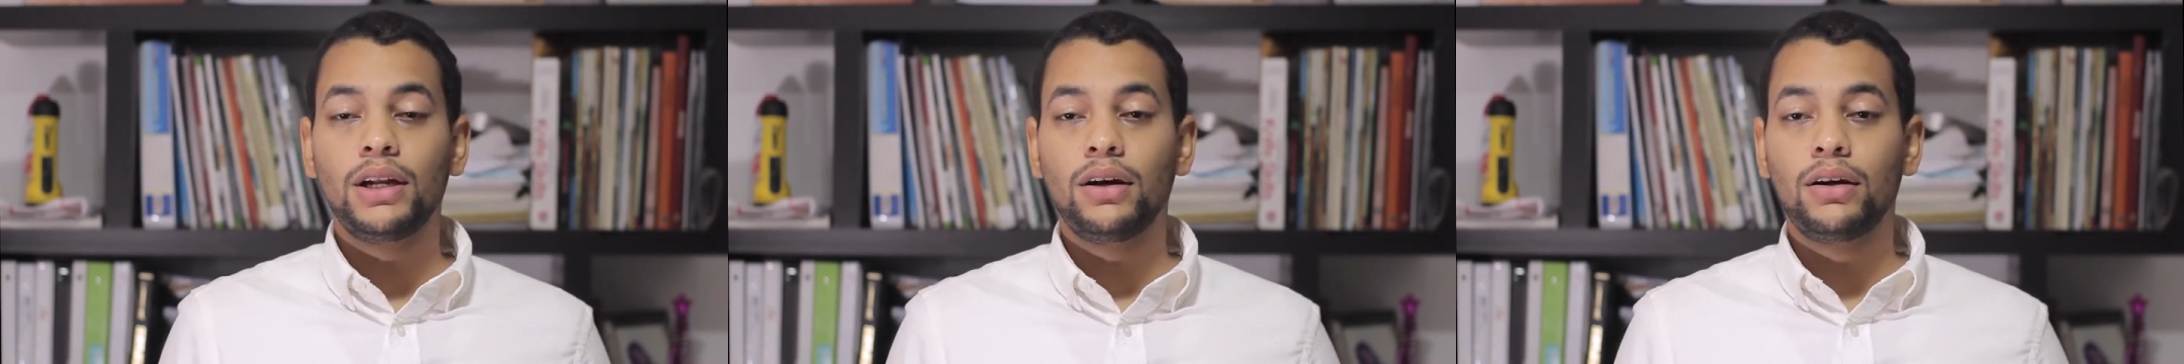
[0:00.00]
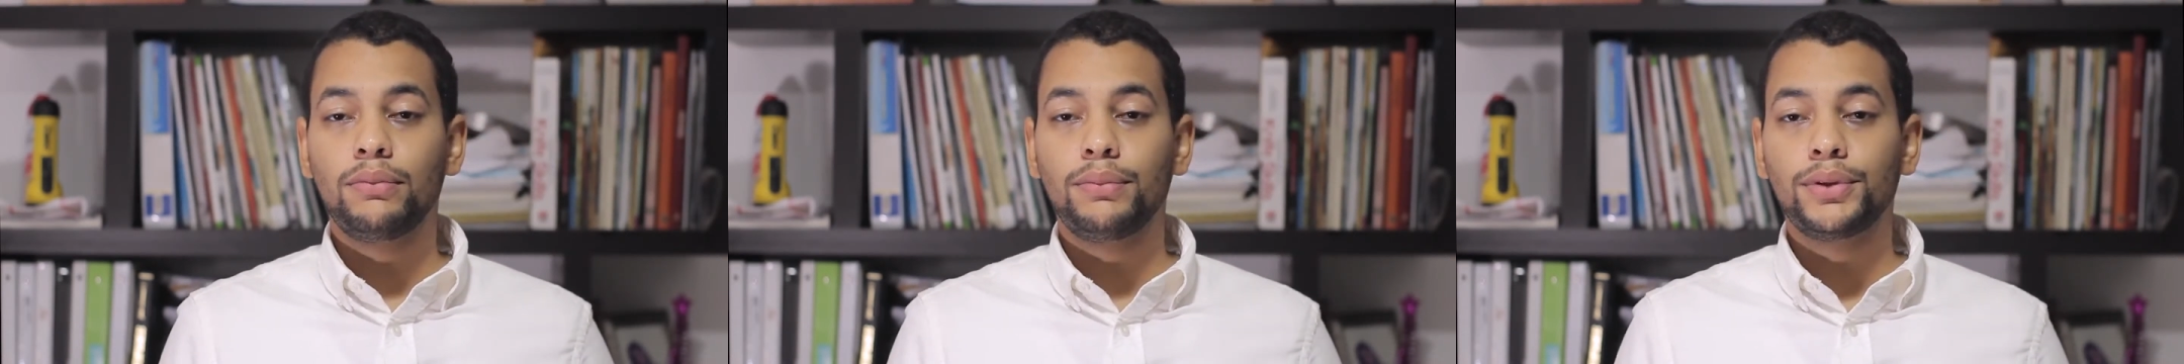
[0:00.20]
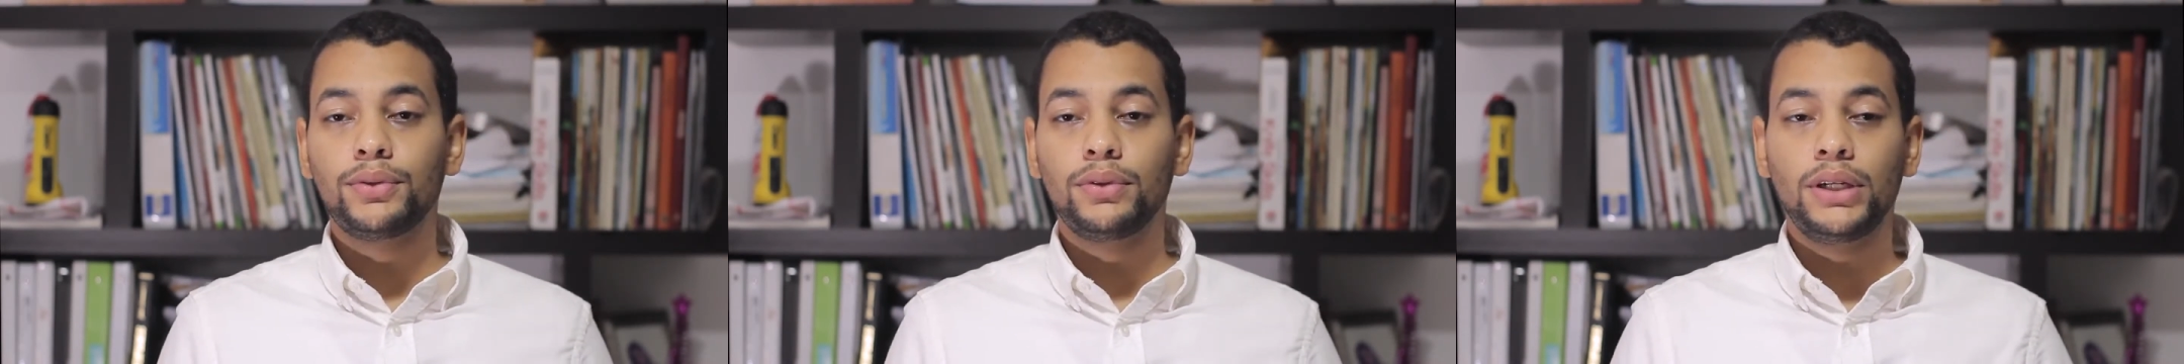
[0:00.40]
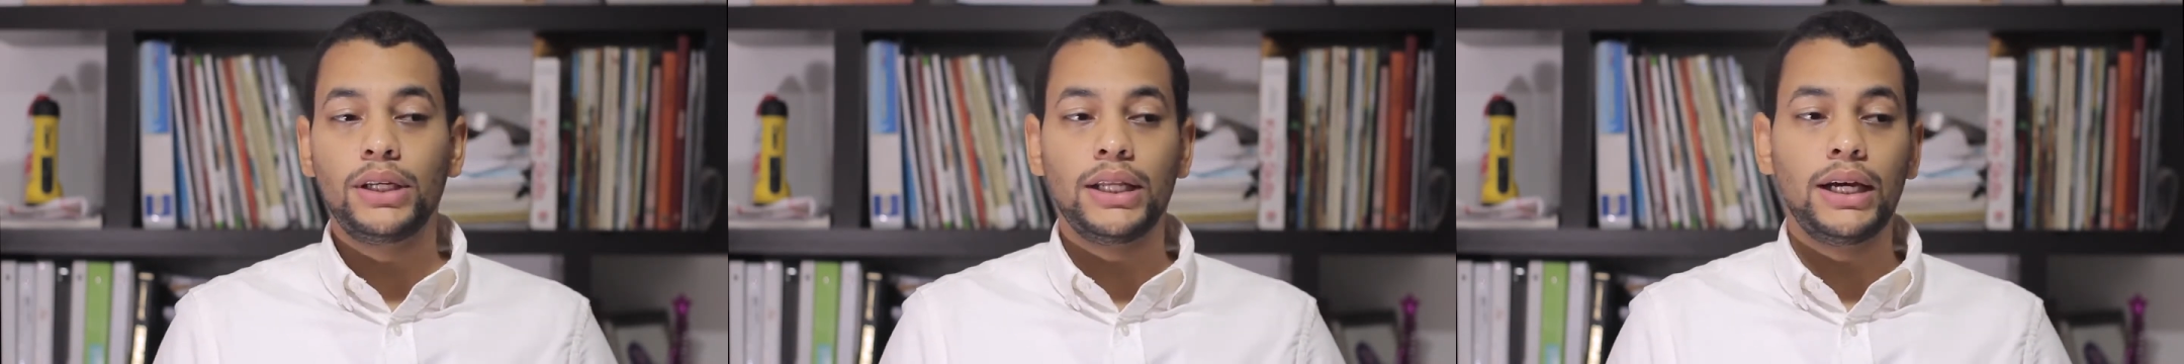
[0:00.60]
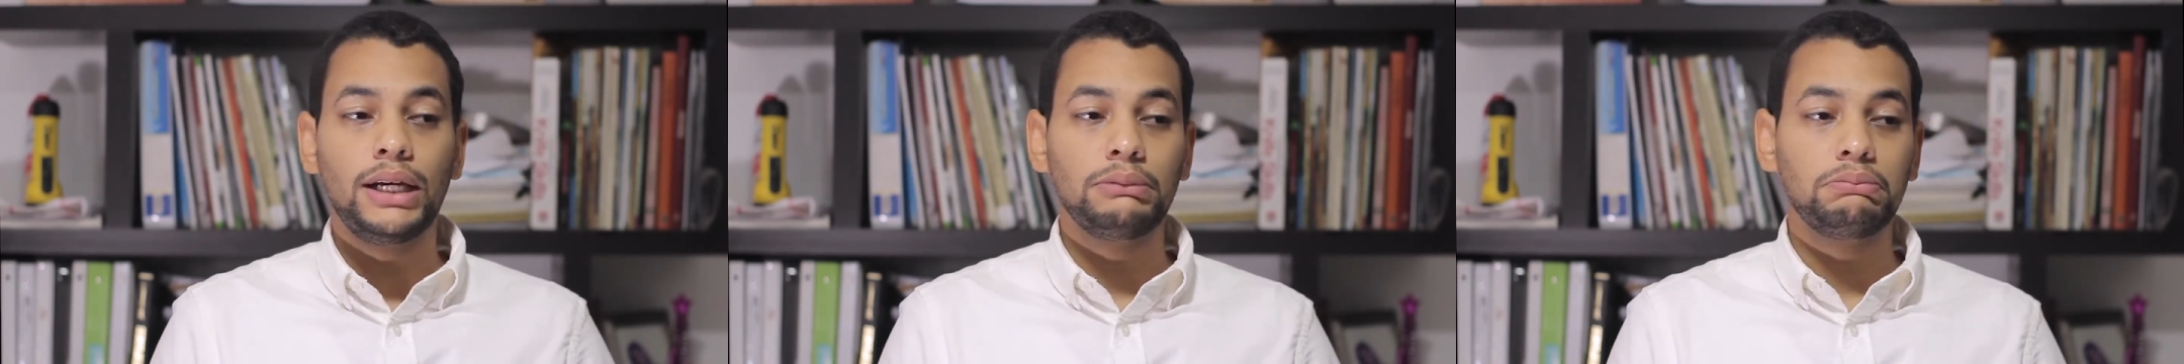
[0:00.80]
la
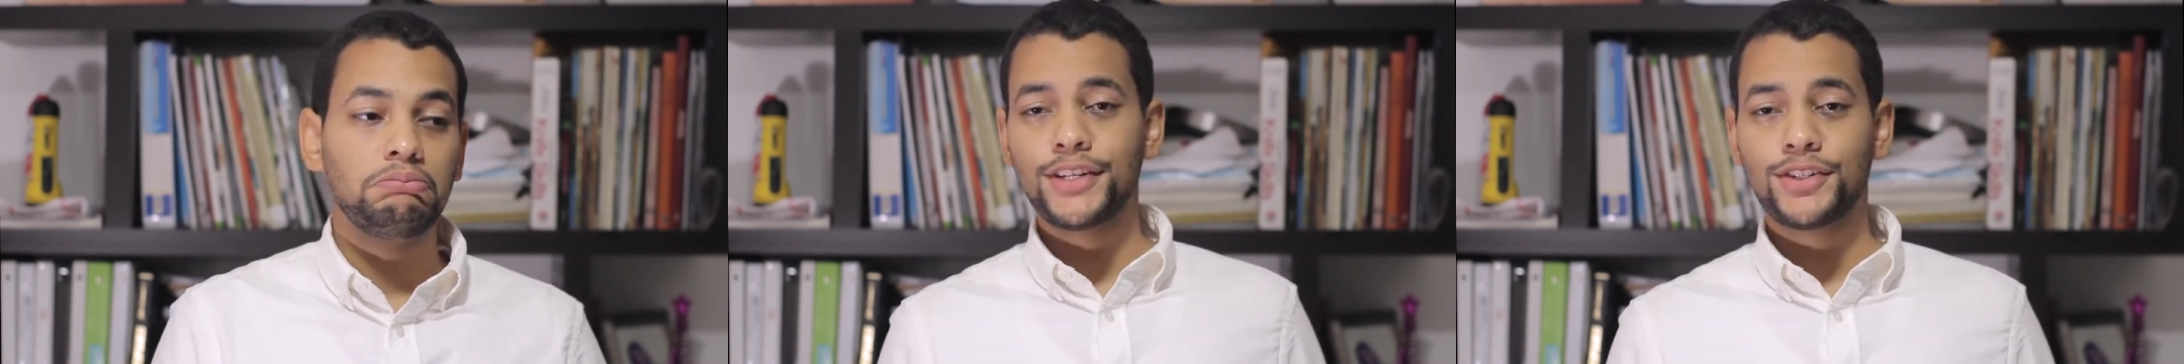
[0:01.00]
oportunidad.